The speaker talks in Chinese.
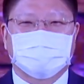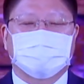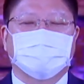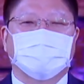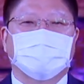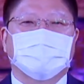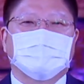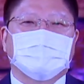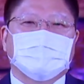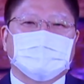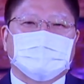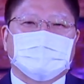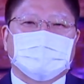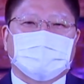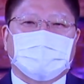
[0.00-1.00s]
对，
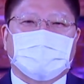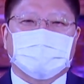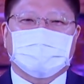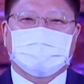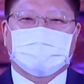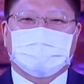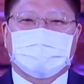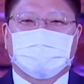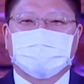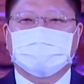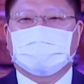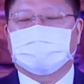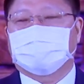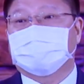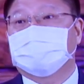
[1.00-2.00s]
那通
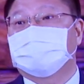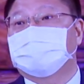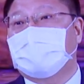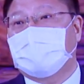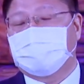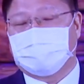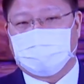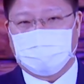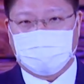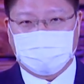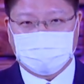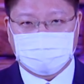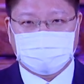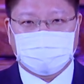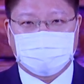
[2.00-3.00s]
常都是班员
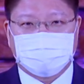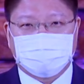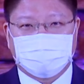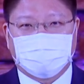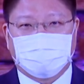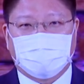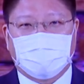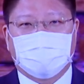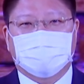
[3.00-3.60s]
等仙佛啊，